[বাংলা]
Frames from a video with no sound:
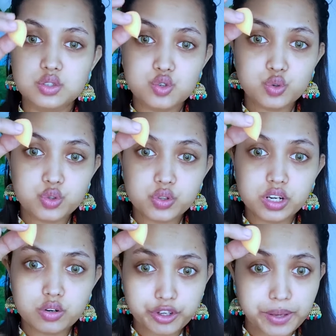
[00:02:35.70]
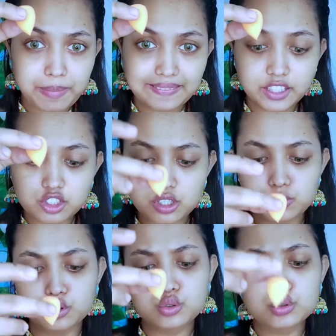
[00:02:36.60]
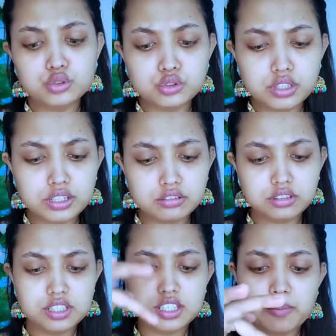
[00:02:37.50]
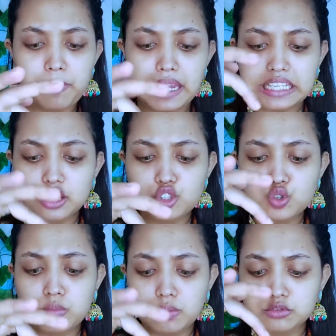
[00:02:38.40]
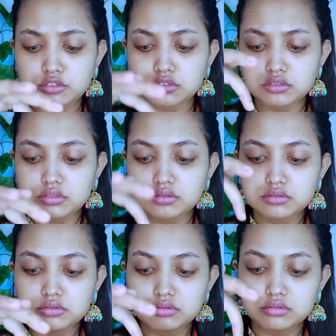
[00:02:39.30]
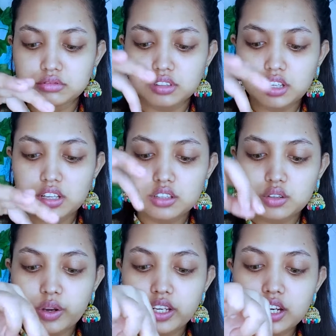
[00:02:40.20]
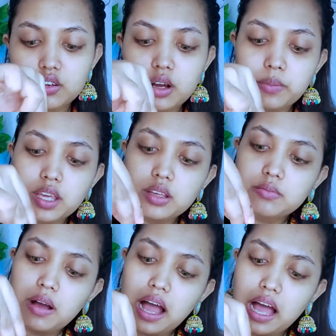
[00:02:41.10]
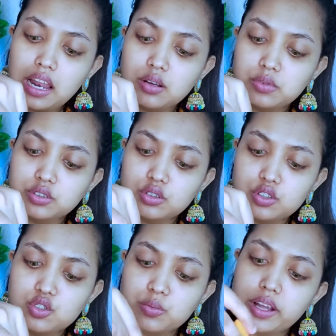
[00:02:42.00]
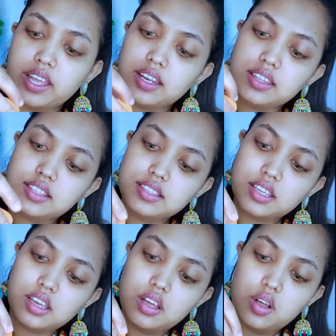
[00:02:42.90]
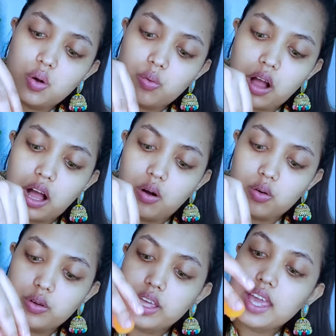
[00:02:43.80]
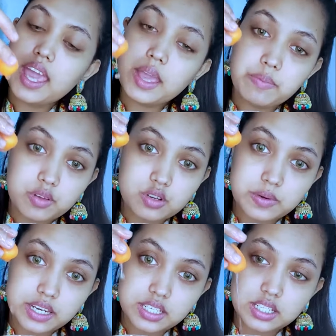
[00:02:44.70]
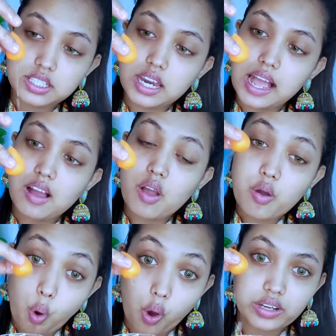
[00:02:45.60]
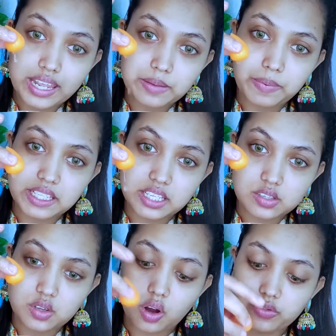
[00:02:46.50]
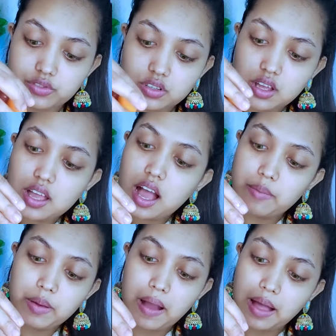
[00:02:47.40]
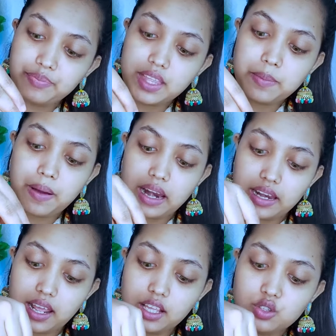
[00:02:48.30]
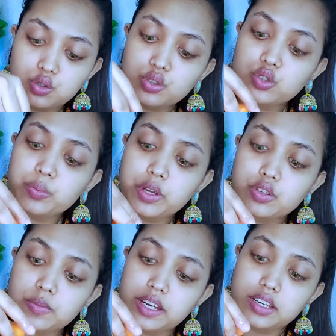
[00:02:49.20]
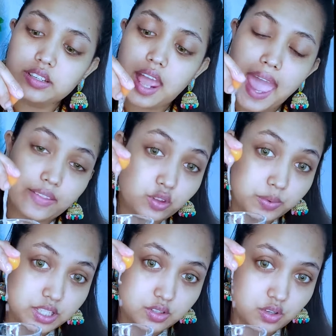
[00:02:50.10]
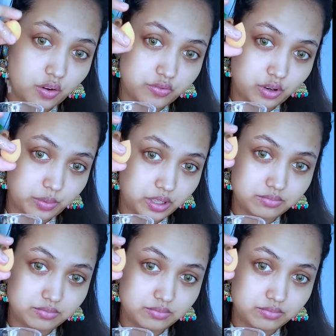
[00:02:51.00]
সুট্টুটা রোগ কি বাদ দাও যাইব সুট্টুটা রোগ আজকে পানিতে চুবামু তো এইটারও আমি ভালো মতো চুবাইয়া নিতেছি ওয়াও এই বিউটি ব্লেন্ডারটা অনেক বেশি সফট আমি ভাবতেই পারি না এই ছোট্ট বিউটি ব্লেন্ডারটা এত বেশি সফট হবে